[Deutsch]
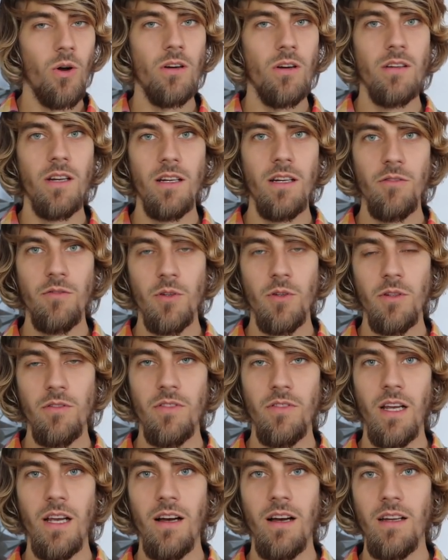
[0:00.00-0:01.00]
Und dann
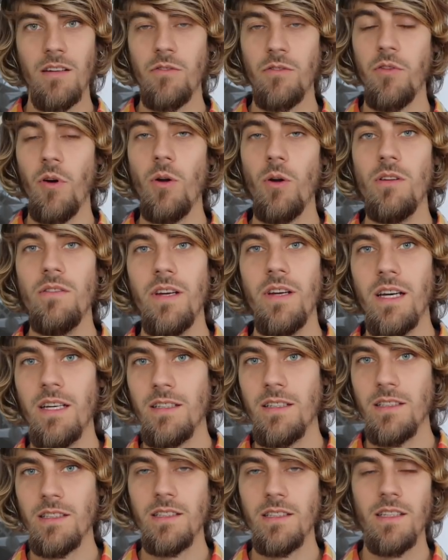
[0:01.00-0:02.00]
von vegan
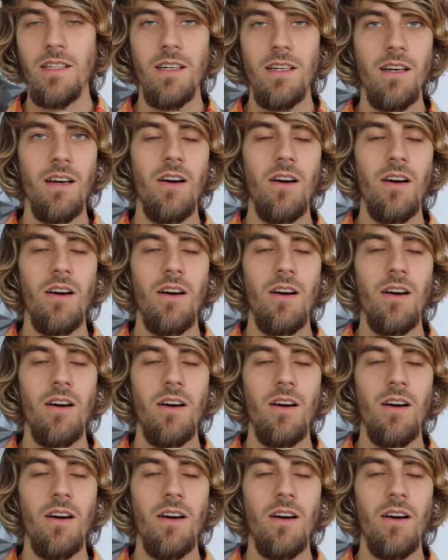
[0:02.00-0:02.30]
vollwertig